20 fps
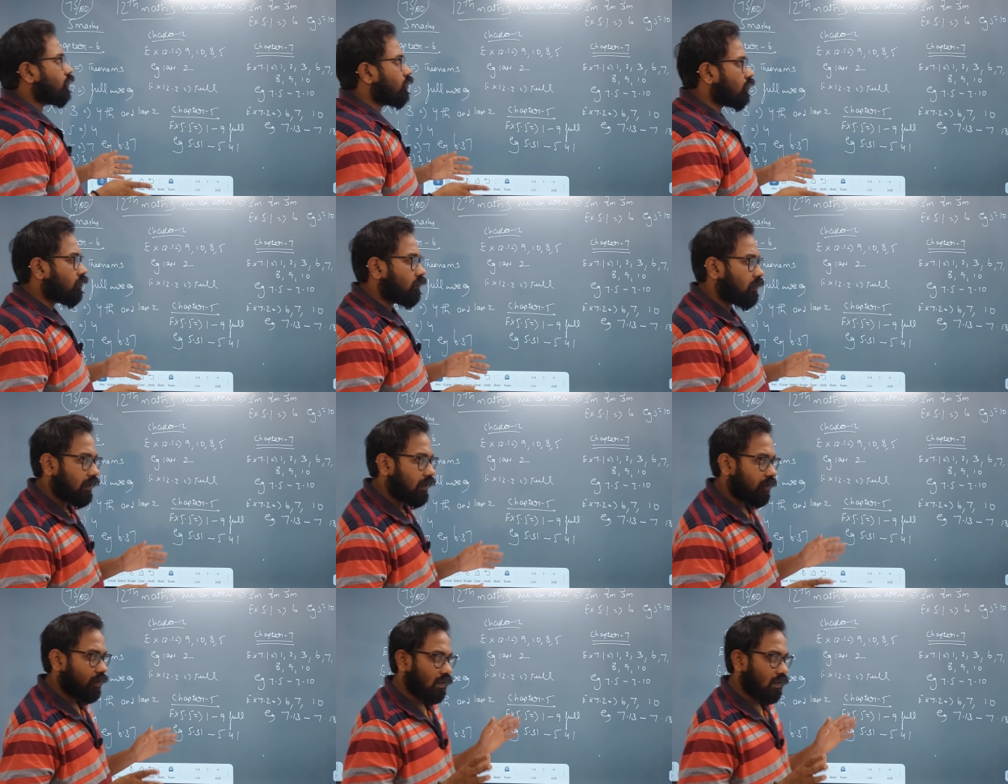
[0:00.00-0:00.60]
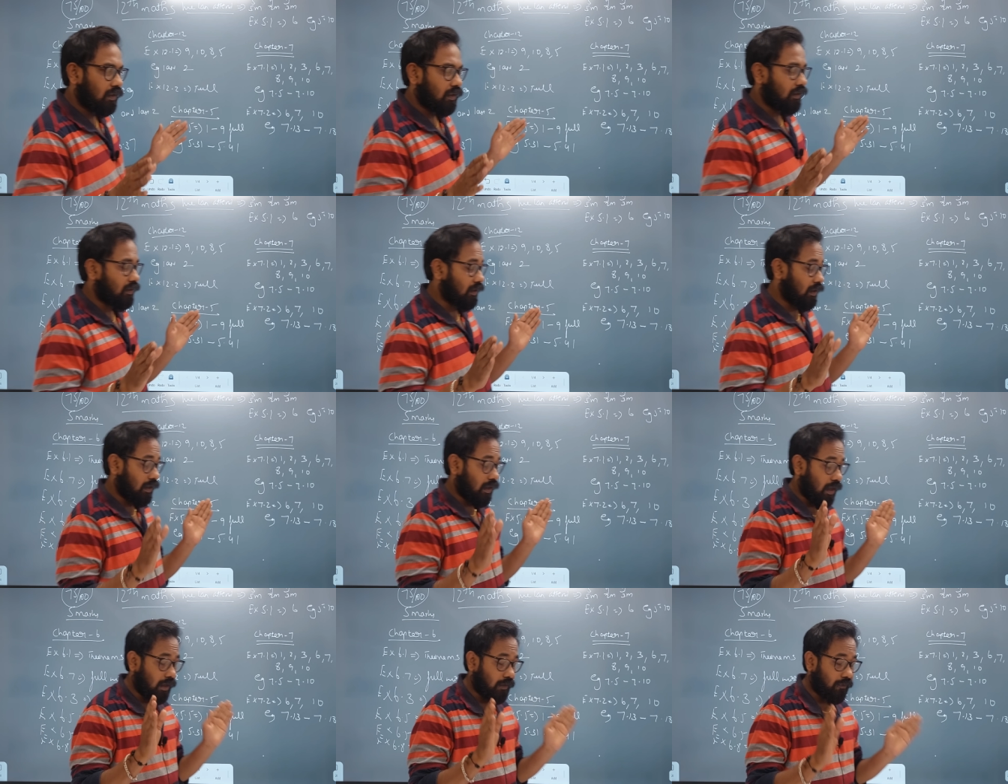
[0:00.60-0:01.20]
வந்துடும் பட்
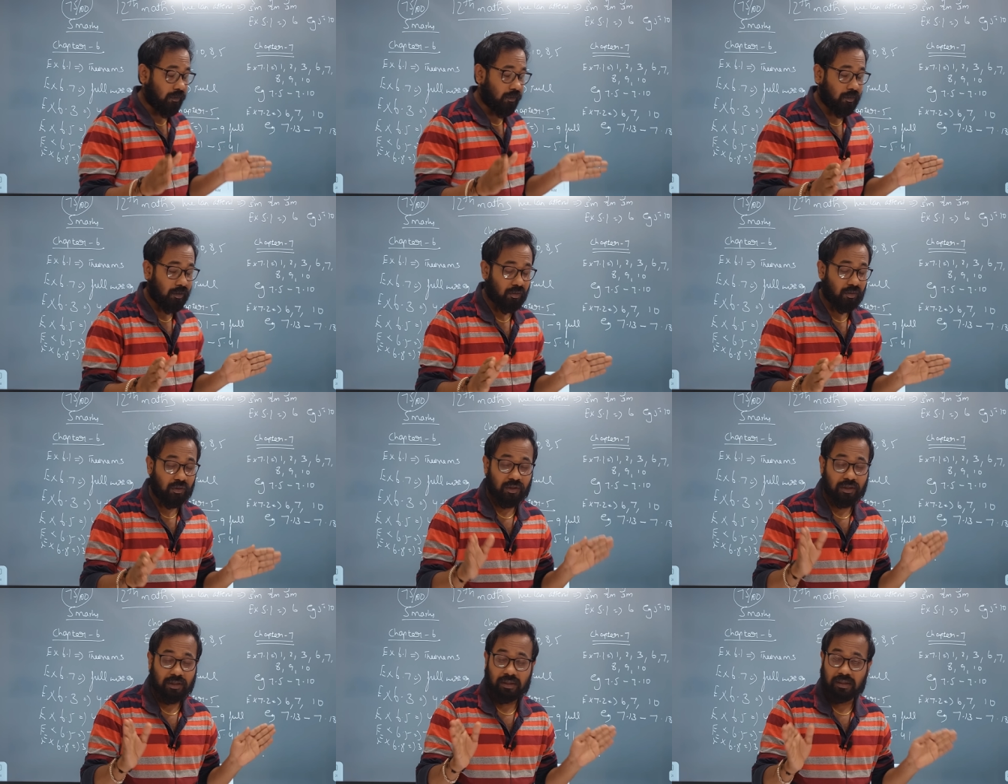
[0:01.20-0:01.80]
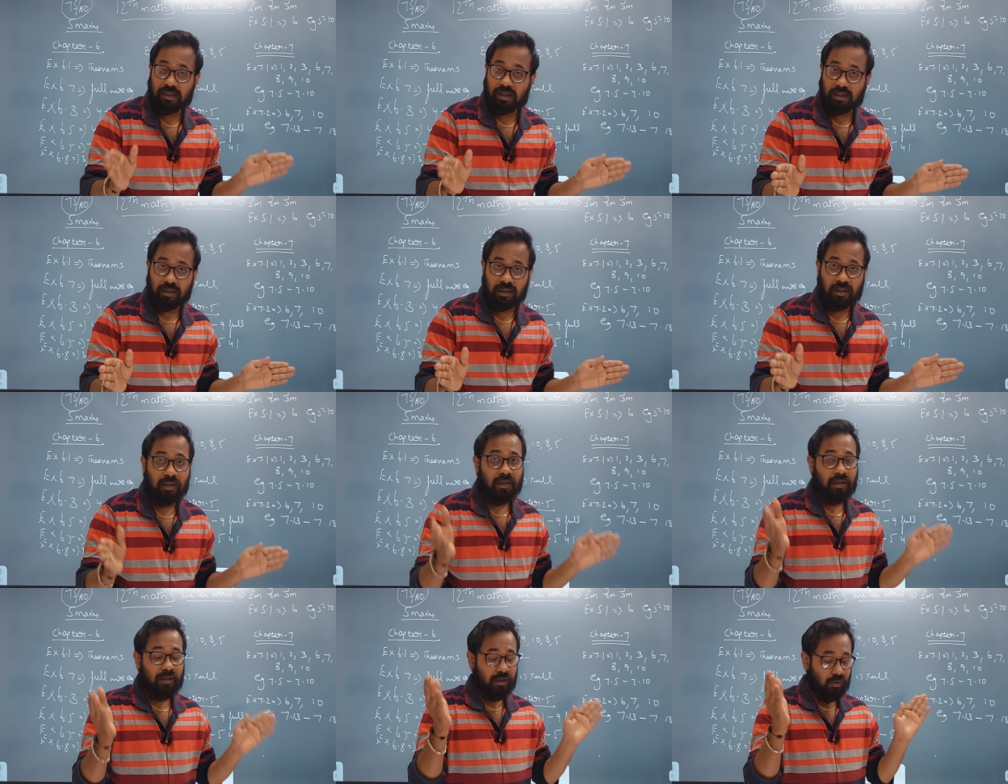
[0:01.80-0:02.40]
சாரி ஆறு ஃபைவ் மார்க் வந்துடும் இல்லைனா
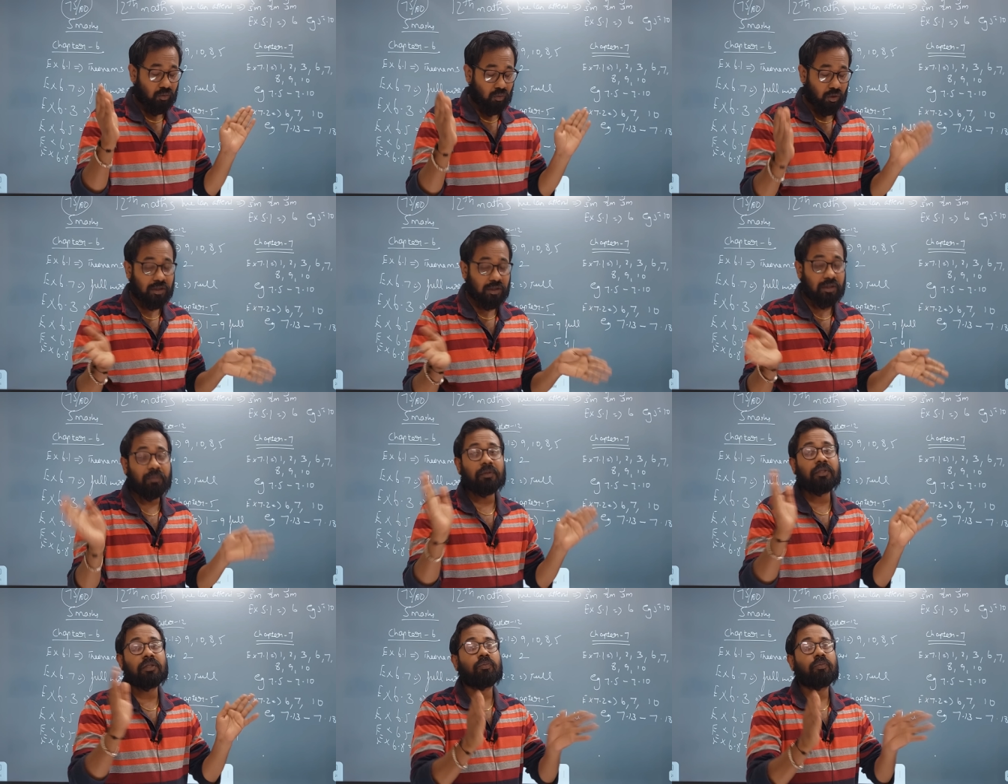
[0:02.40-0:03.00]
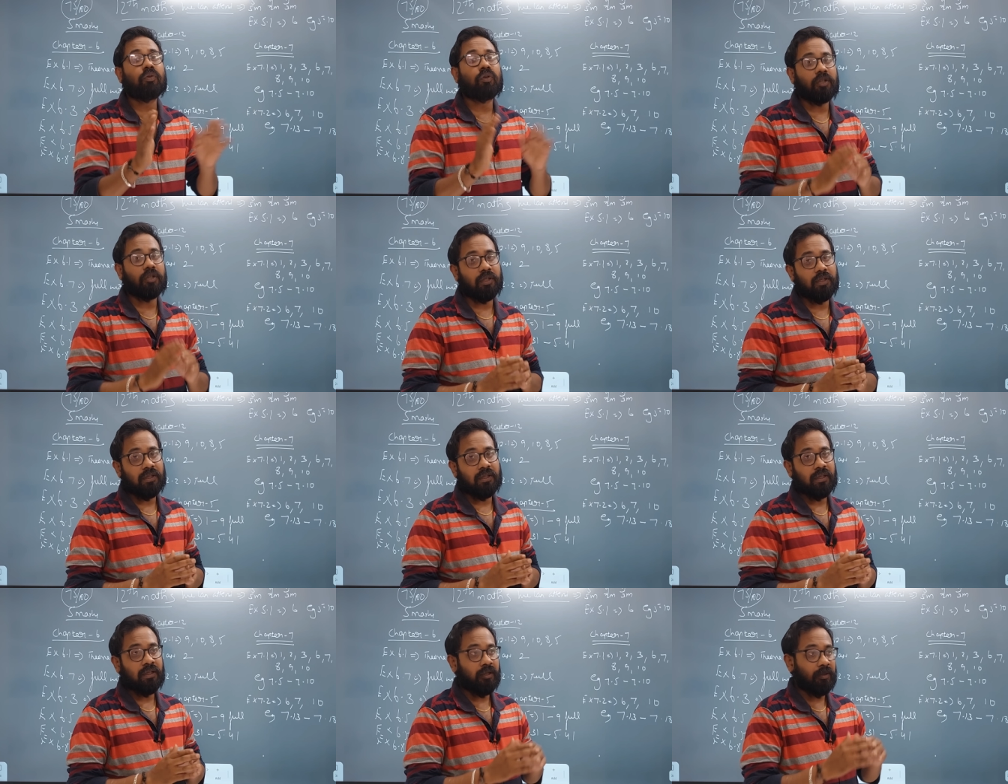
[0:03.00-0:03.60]
நான் குறைஞ்சபட்சம்
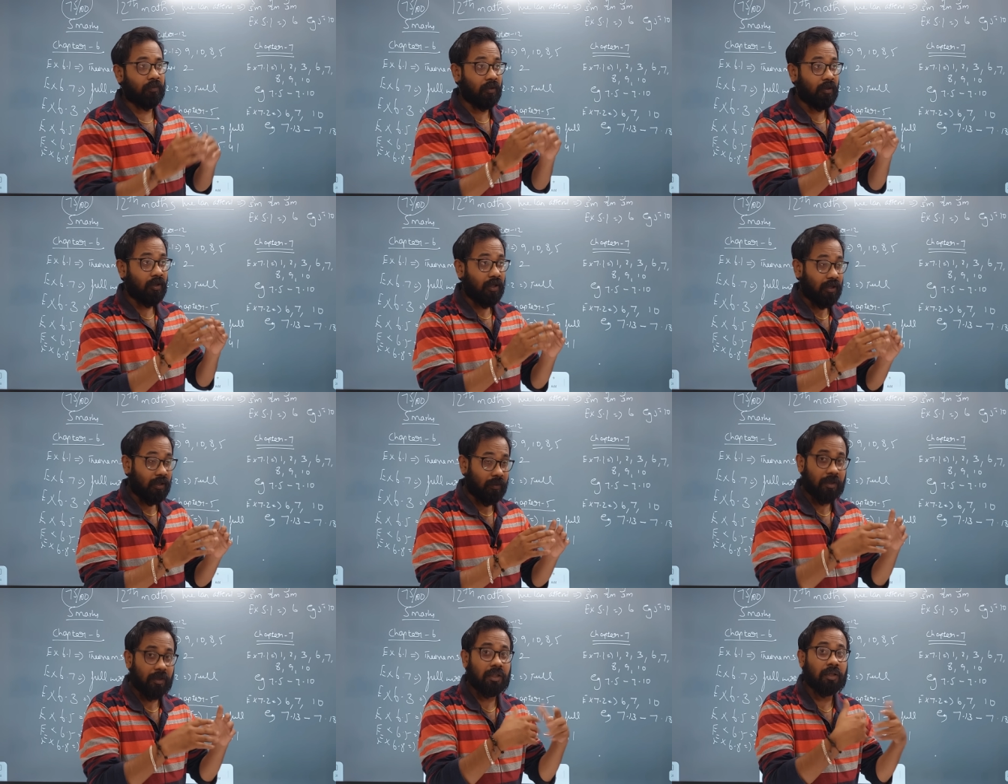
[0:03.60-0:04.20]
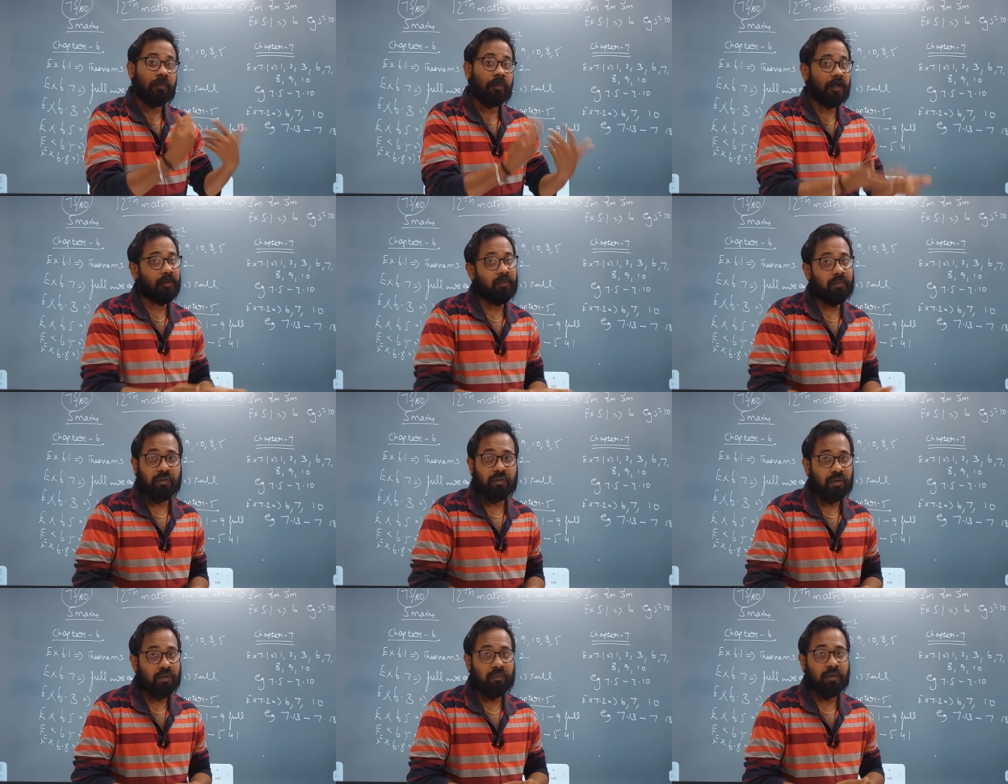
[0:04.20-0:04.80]
போட்டுட்ருக்கேன் ஏன்னா நம்ம நம்ம
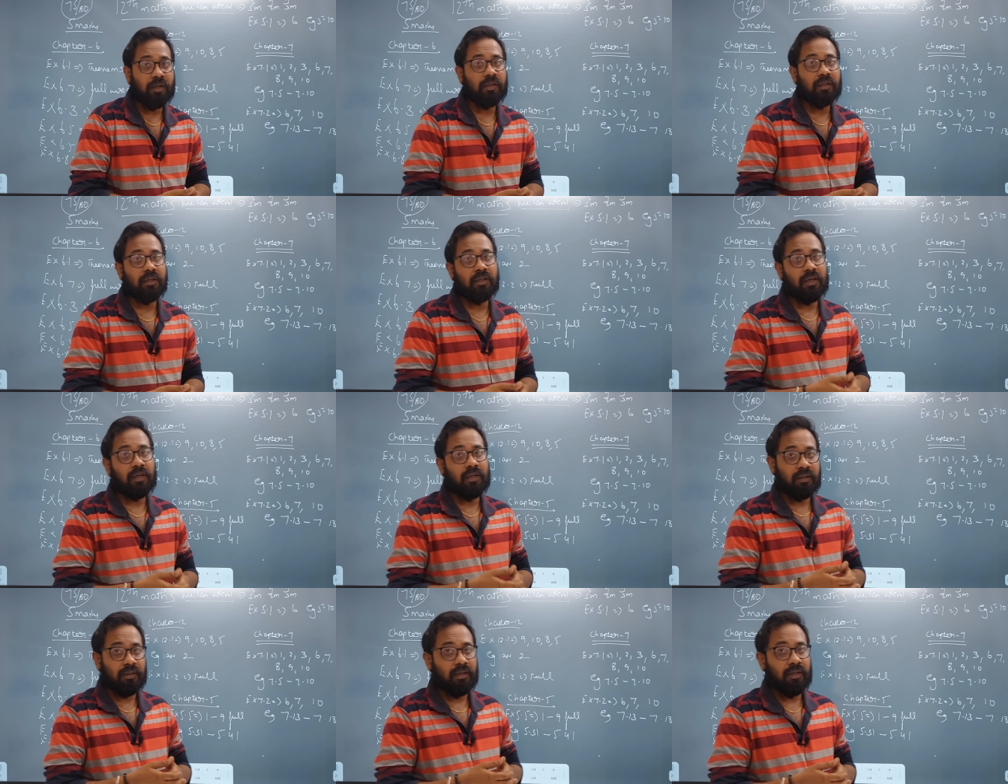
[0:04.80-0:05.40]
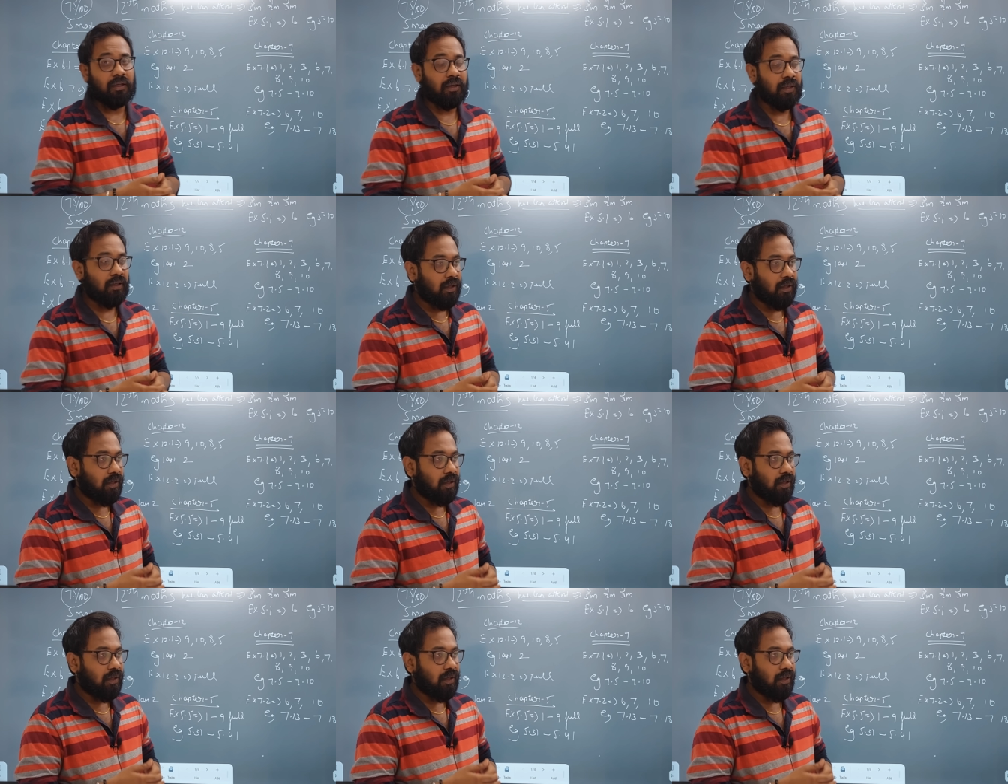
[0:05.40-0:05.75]
எதிர்பார்த்த மாதிரி வர மாட்டேது இல்லையா அதனால்